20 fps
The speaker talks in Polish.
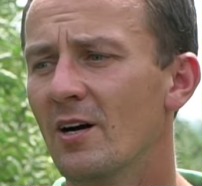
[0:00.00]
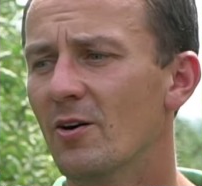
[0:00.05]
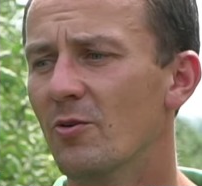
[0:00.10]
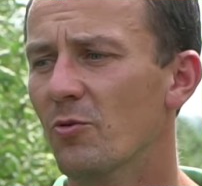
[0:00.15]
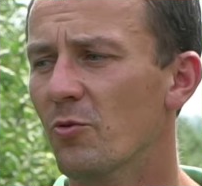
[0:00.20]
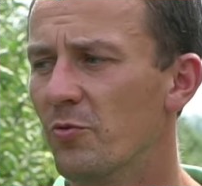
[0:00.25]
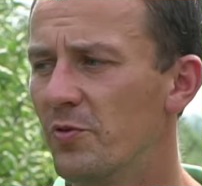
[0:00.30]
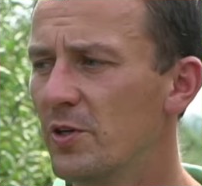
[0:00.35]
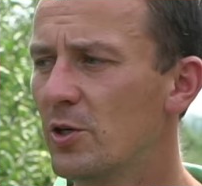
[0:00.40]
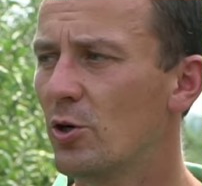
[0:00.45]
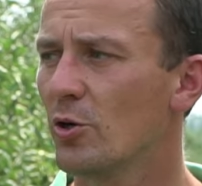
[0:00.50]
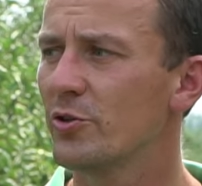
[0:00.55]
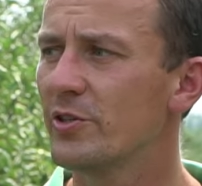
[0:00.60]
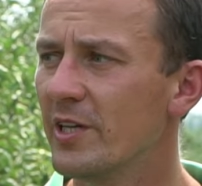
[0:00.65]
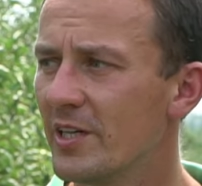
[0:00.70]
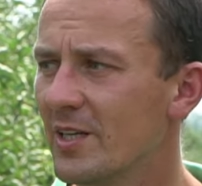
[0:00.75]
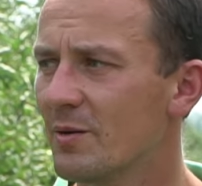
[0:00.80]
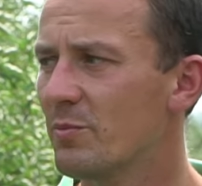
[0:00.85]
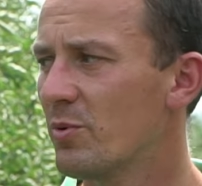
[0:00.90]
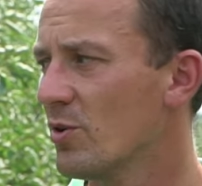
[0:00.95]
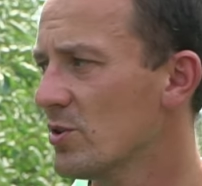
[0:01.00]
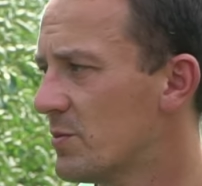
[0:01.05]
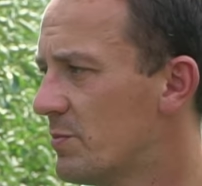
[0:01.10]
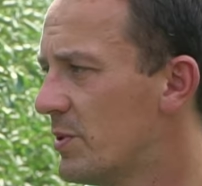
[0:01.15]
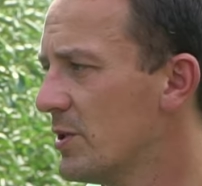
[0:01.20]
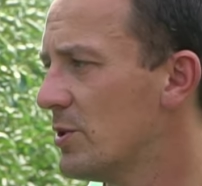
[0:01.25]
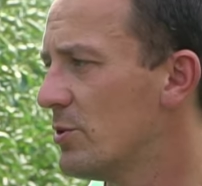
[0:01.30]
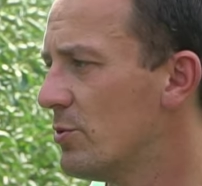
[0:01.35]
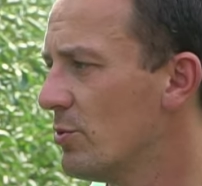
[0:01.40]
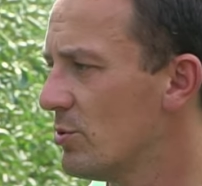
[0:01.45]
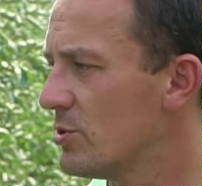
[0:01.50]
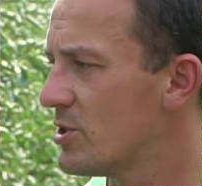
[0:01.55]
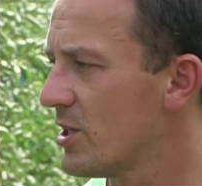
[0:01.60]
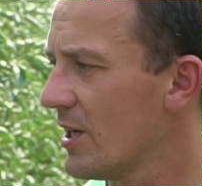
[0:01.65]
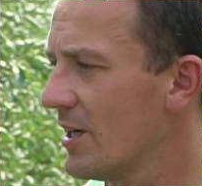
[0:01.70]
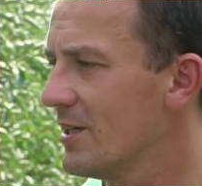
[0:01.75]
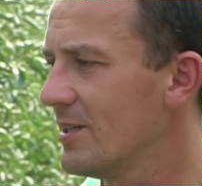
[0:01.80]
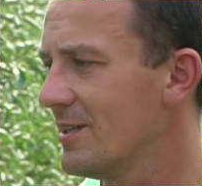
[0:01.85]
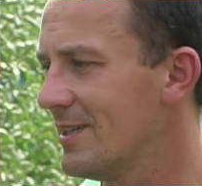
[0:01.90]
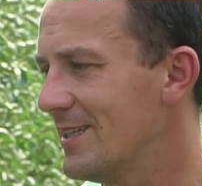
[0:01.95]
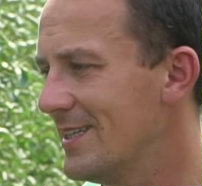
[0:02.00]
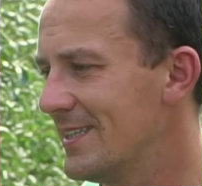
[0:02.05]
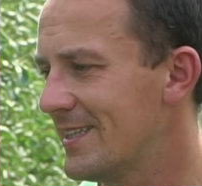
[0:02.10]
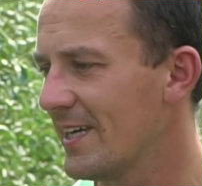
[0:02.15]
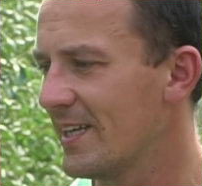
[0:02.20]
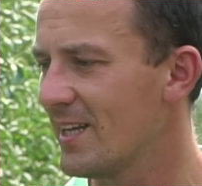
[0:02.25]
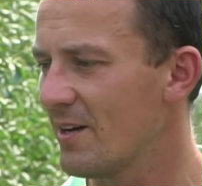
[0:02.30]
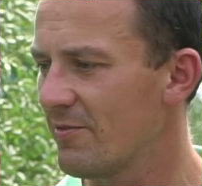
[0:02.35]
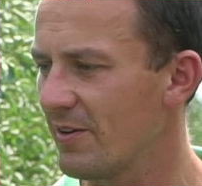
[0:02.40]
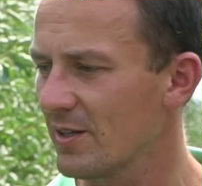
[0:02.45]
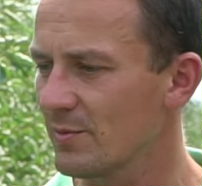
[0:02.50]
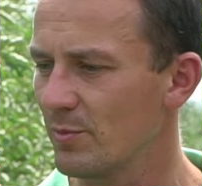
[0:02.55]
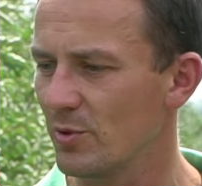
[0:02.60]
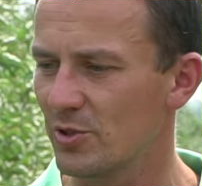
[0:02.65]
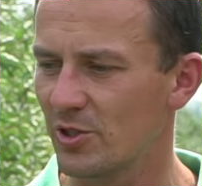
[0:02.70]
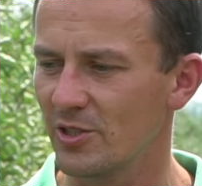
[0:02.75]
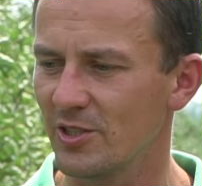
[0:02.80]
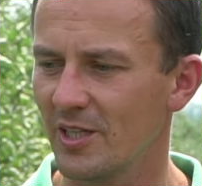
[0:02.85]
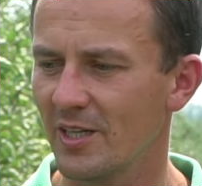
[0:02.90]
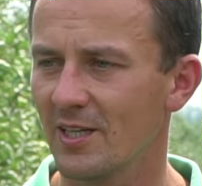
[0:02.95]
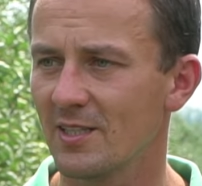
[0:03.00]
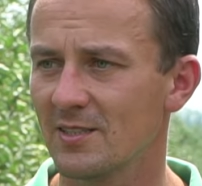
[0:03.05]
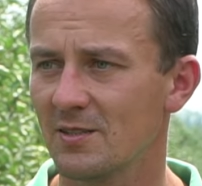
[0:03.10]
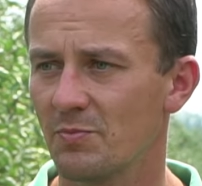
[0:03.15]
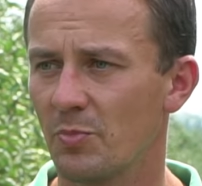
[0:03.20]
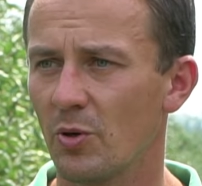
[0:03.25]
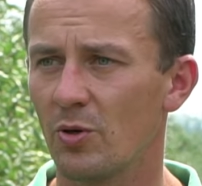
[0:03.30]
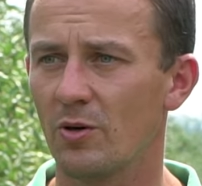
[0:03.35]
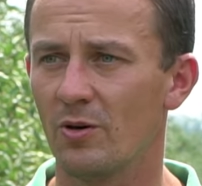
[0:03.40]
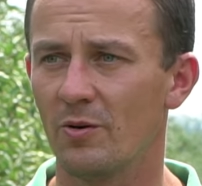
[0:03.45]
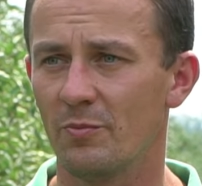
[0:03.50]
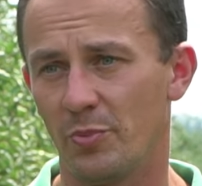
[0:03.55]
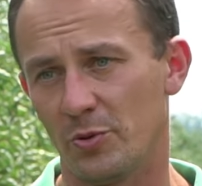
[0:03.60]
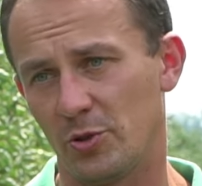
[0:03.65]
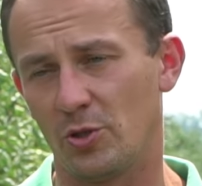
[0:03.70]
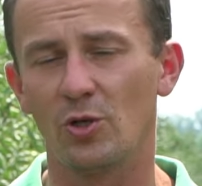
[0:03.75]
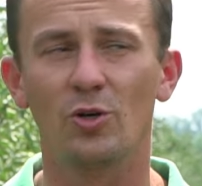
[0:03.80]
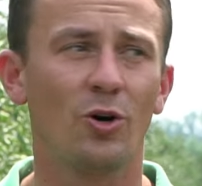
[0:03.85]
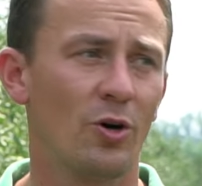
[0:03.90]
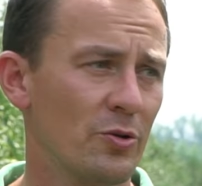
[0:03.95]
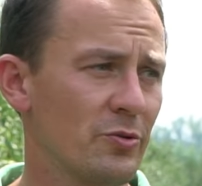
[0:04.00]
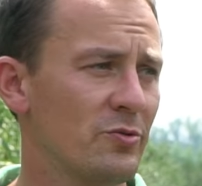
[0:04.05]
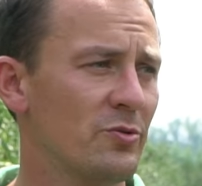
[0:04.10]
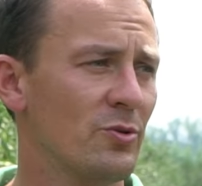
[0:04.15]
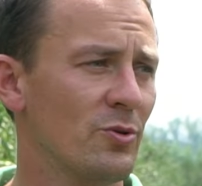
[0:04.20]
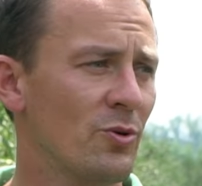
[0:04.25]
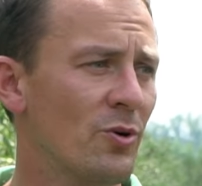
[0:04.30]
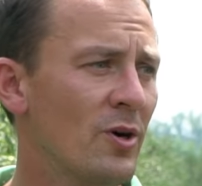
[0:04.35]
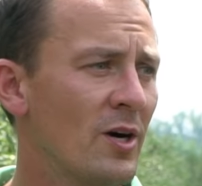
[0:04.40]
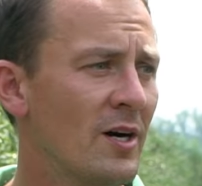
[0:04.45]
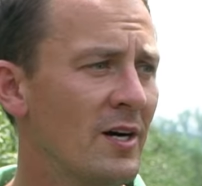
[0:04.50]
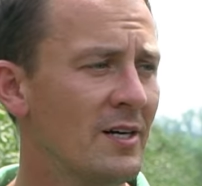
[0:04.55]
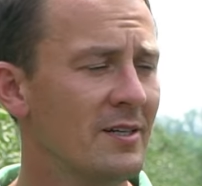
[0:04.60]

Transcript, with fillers: uwilgotnienie było zbyt duże i, i ten efekt może nie jest po, po tygodniu,